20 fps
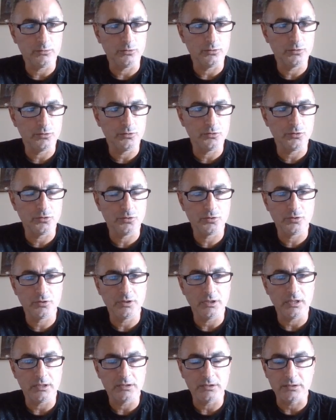Dünkü
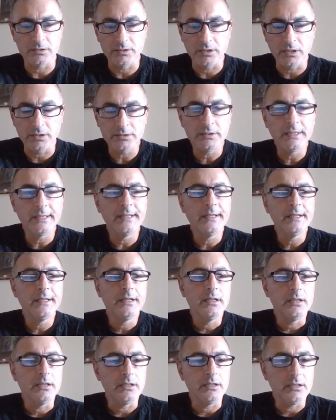düşüşün ardından
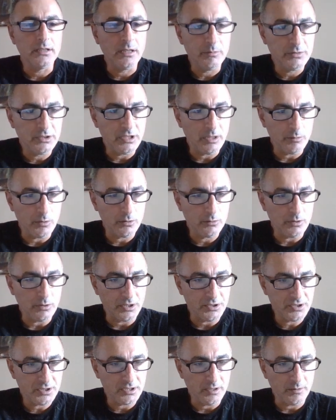e, hem temettü
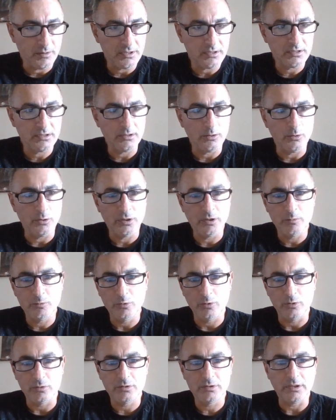açıklaması da önemli
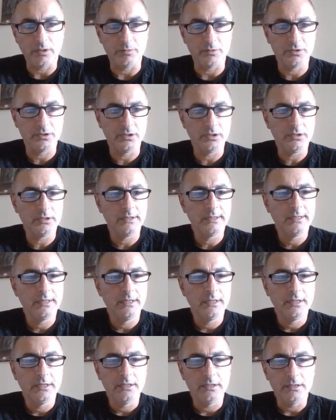oldu tabii ki.
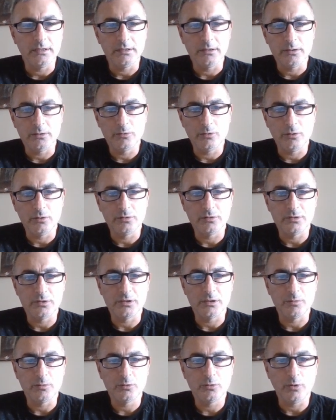E,
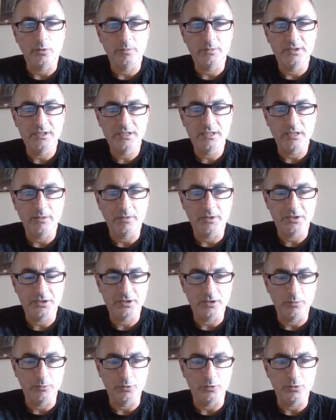gördüğünüz gibi top hisse
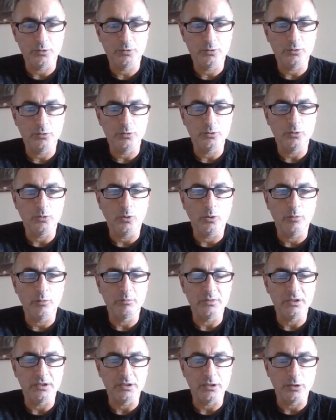başına bürüt
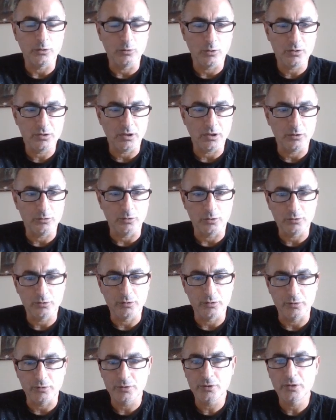11 e, lira 94
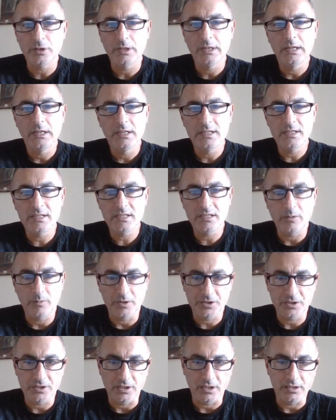kuruş. Hisse
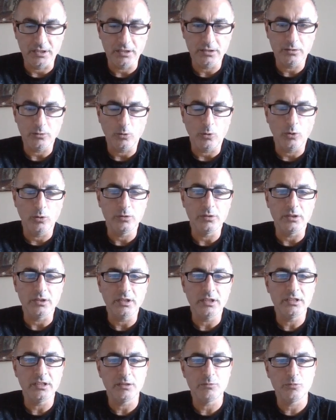başına net 10
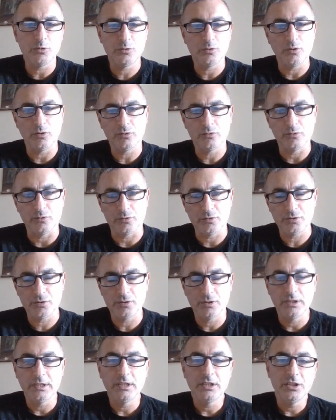lira 74
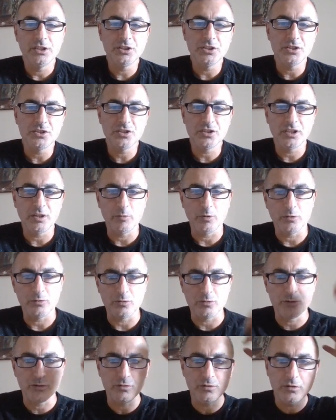kuruş. ikinci
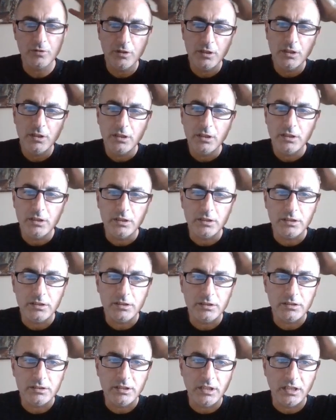temettüsünü e,
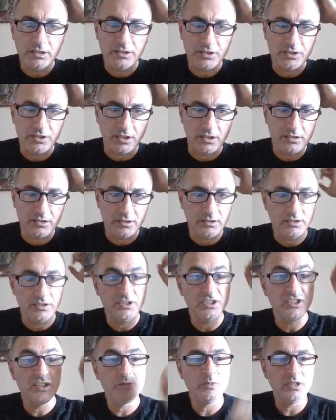dağıtacak.
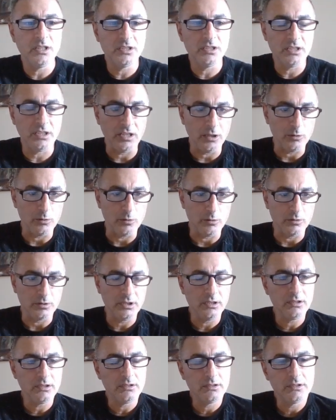27
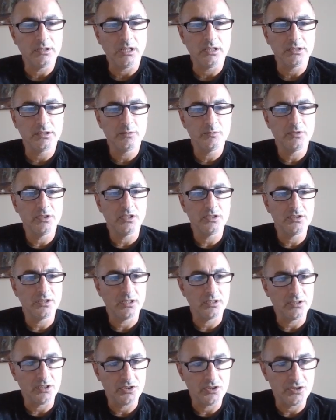Eylül'de dağıtım
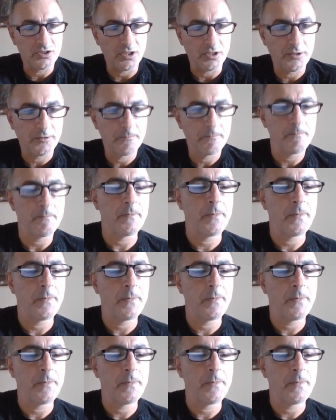gerçekleşecek.